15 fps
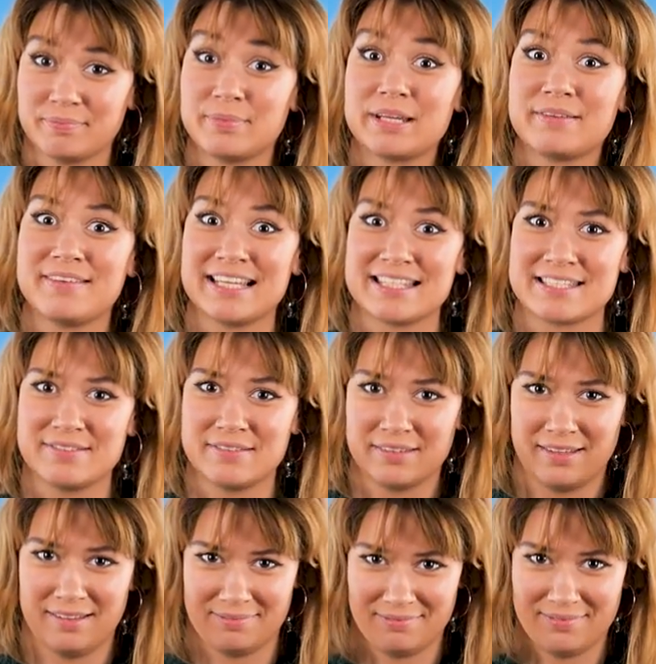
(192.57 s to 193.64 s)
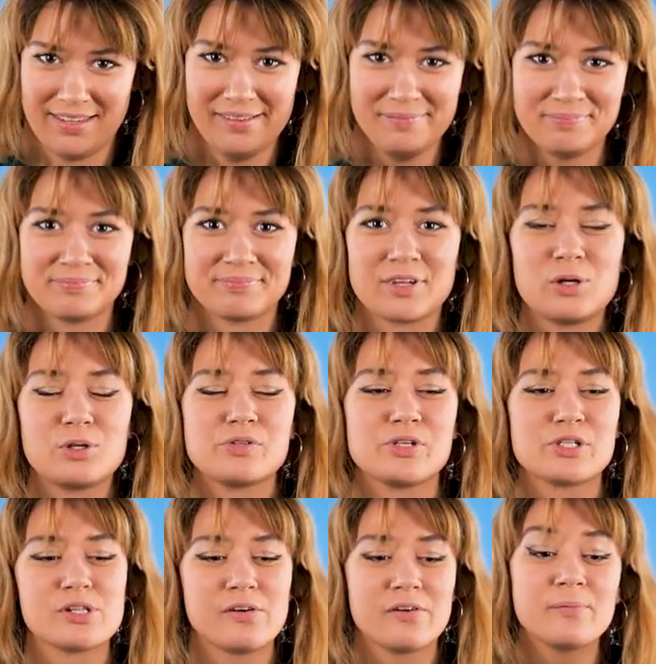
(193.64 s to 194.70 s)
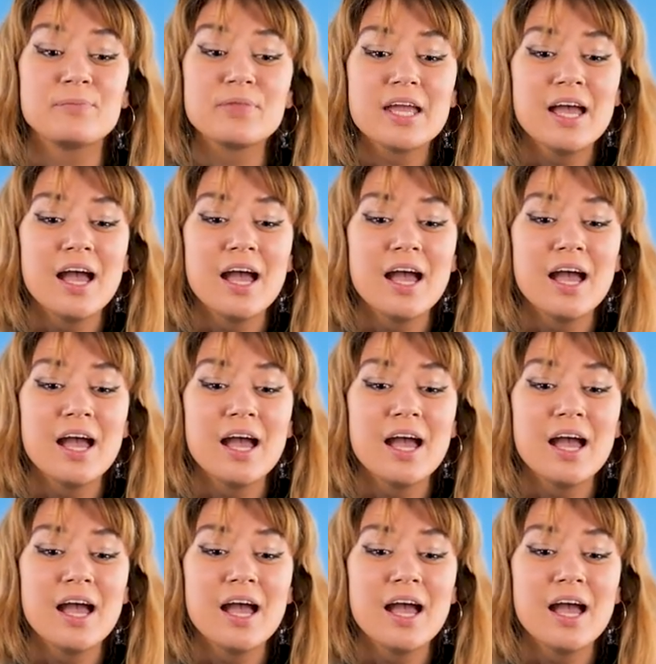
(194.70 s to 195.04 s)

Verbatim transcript: приветственной, да, ключевое слово.